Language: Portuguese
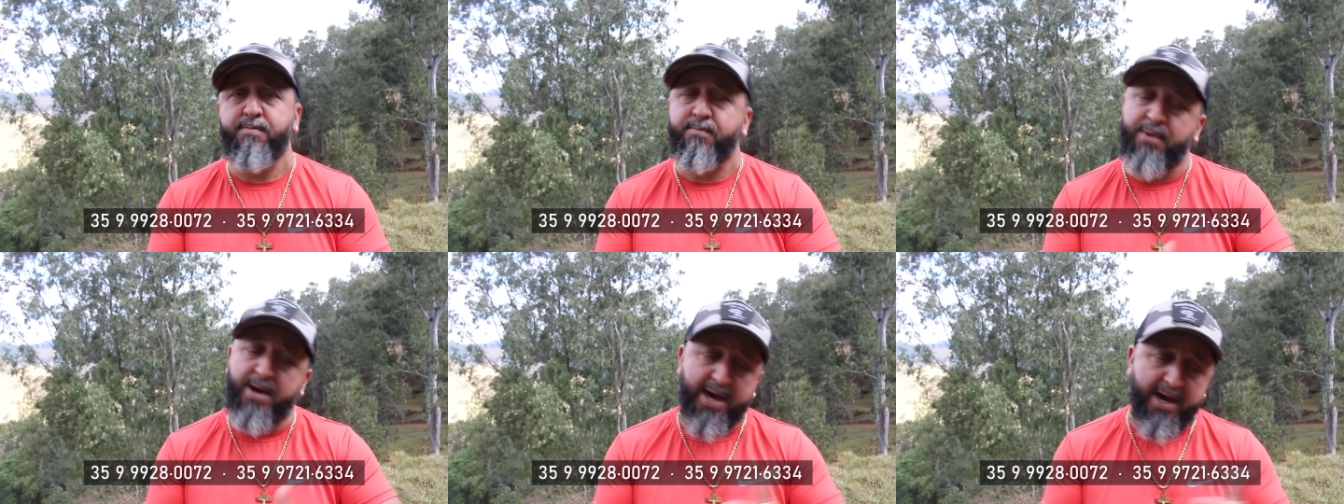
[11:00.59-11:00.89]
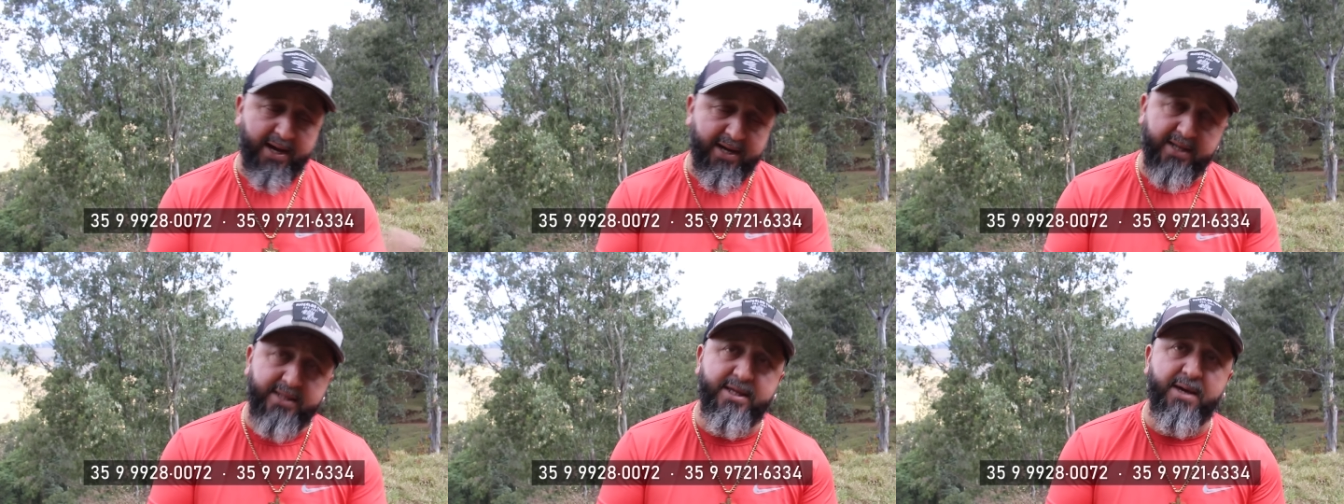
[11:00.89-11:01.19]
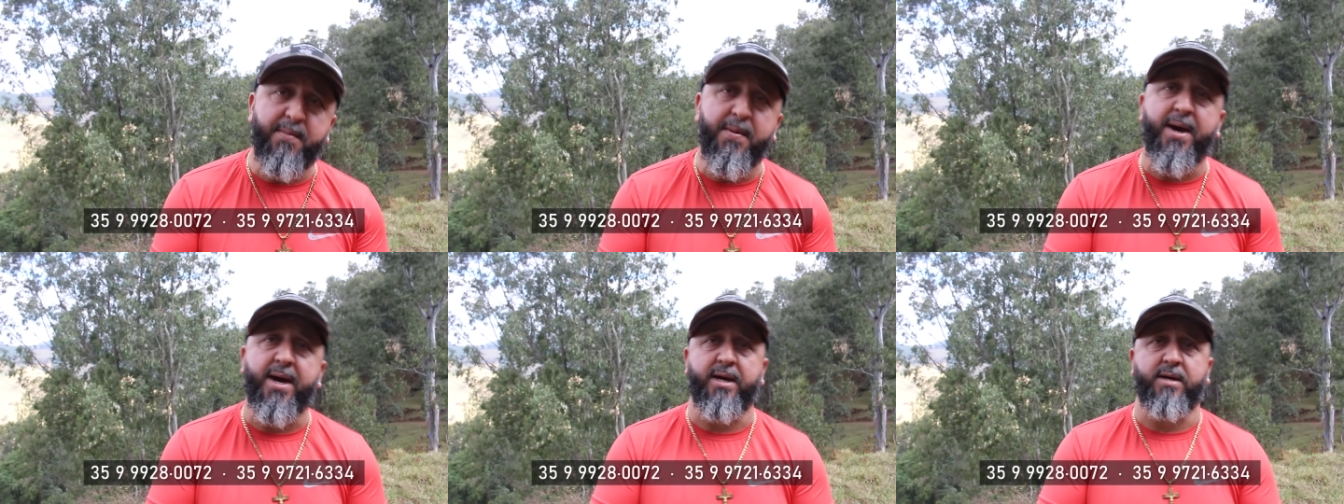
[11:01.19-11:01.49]
pega
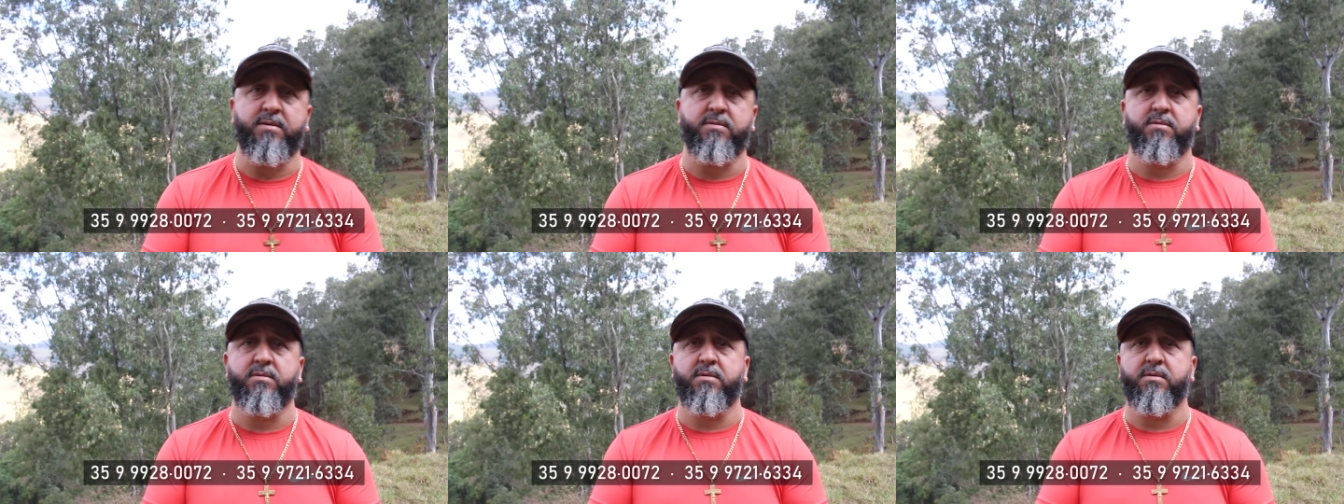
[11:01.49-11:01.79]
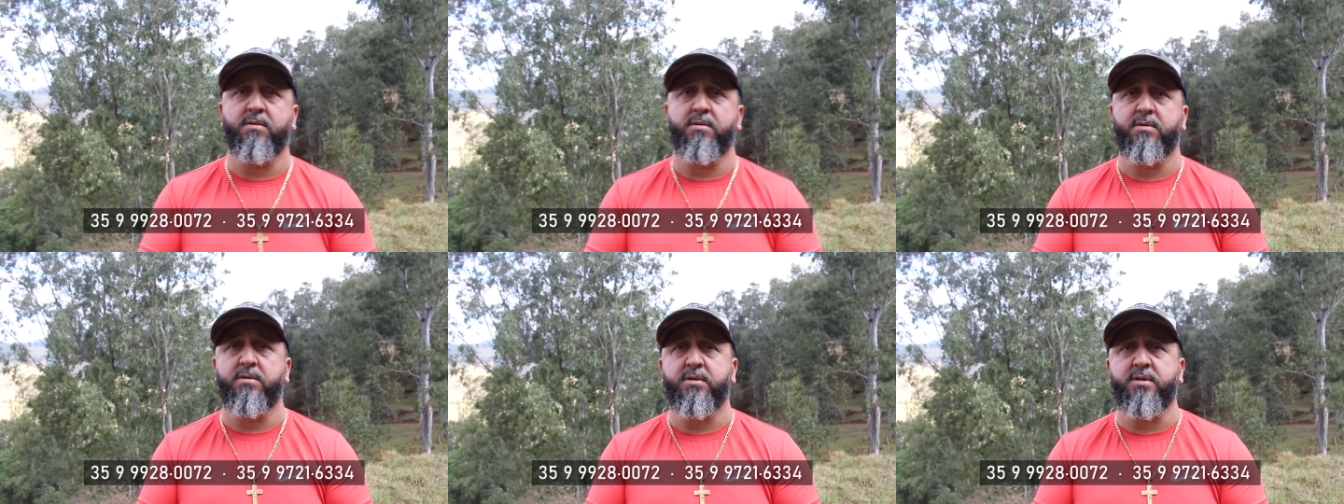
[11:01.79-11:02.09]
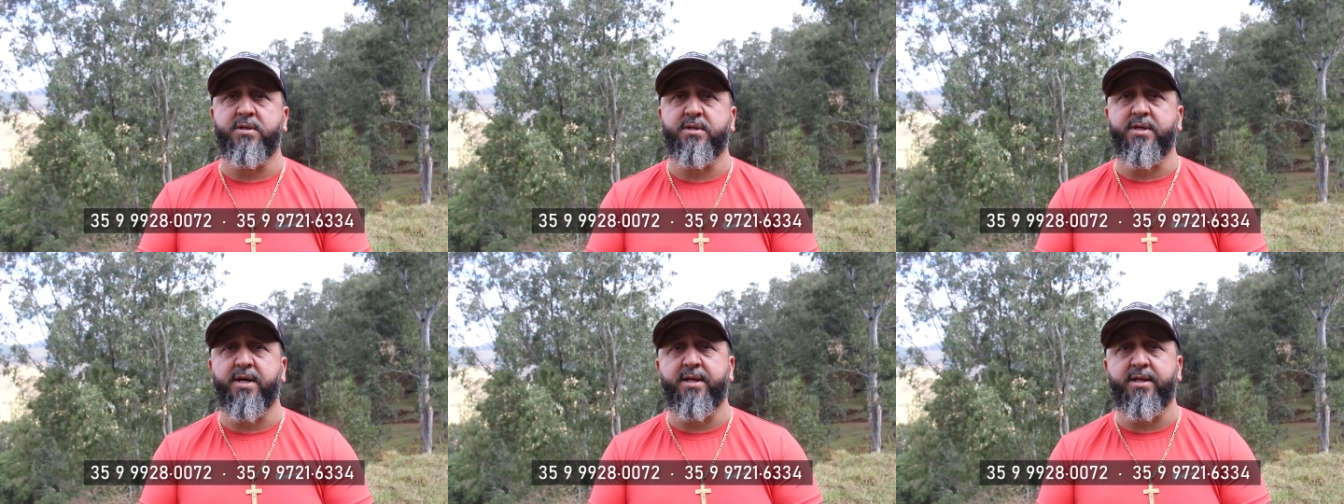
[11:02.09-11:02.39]
também,
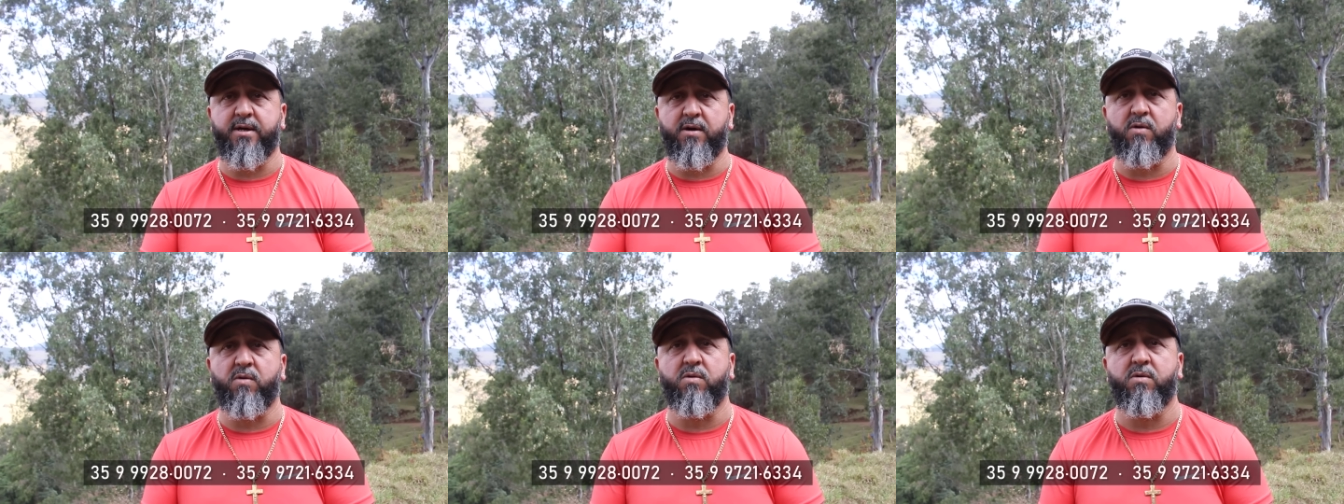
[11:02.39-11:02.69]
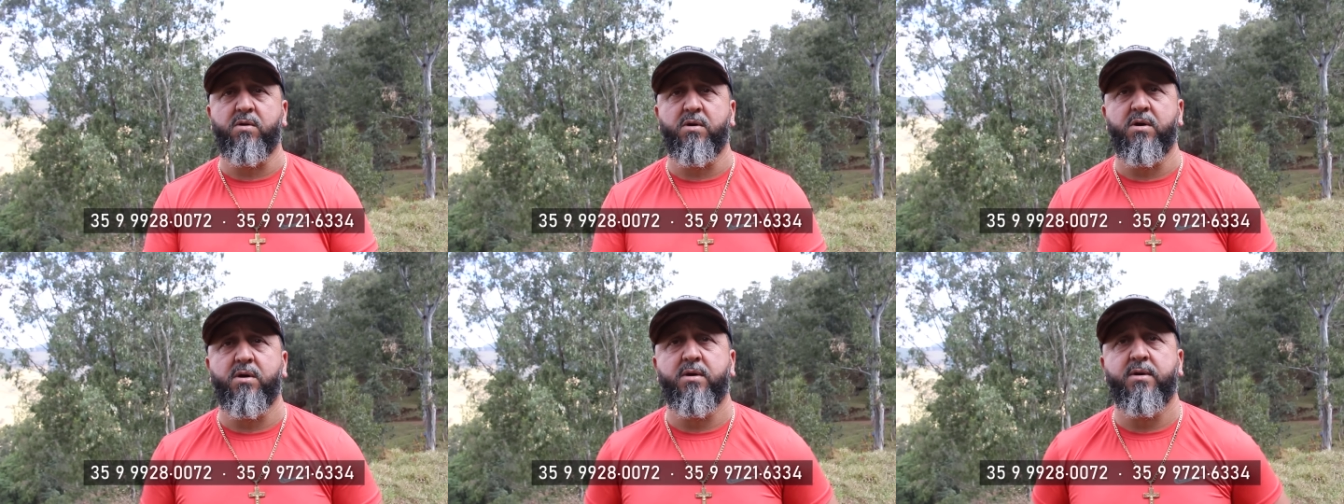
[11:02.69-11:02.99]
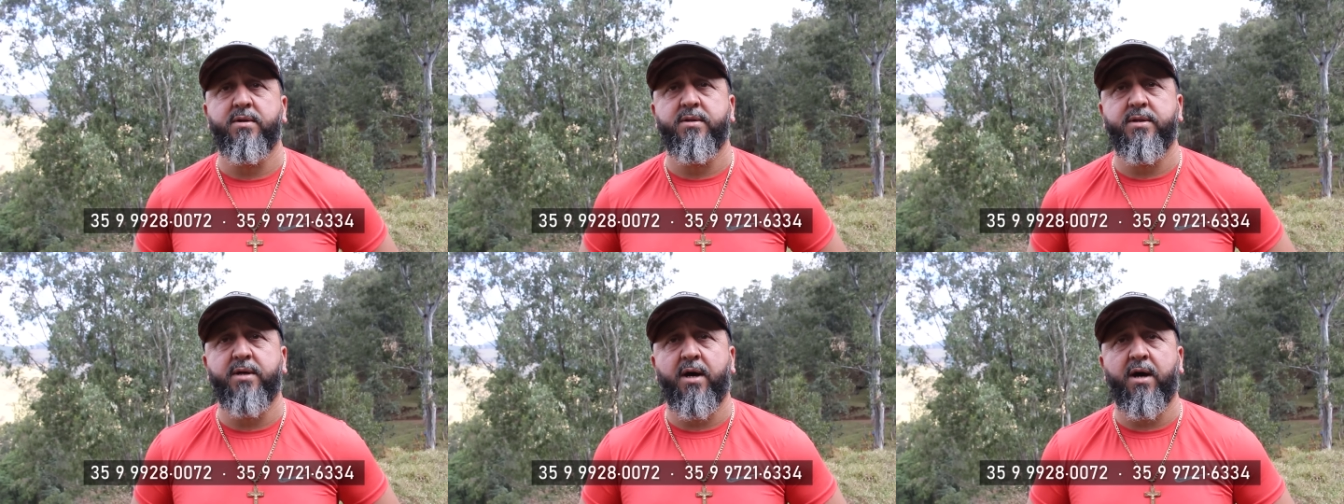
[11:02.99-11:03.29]
entendeu?
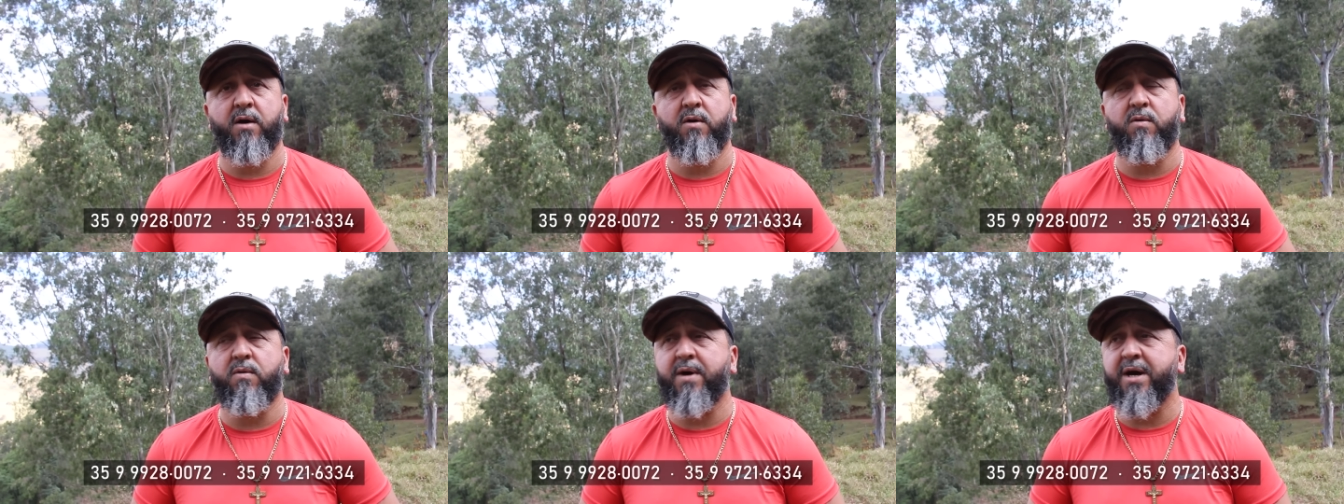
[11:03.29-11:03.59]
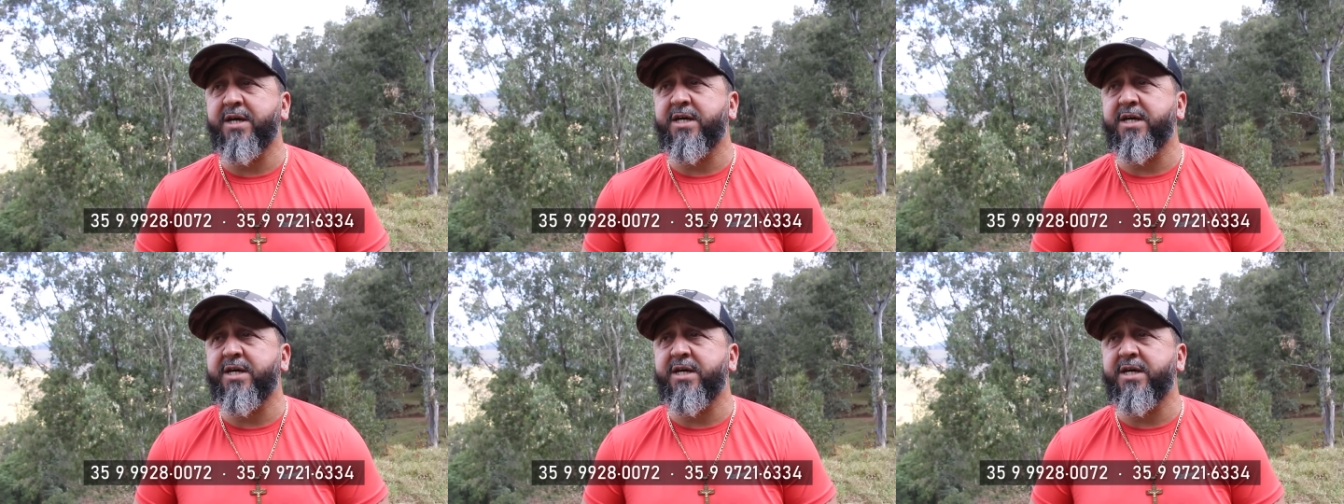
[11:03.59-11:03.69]
Então,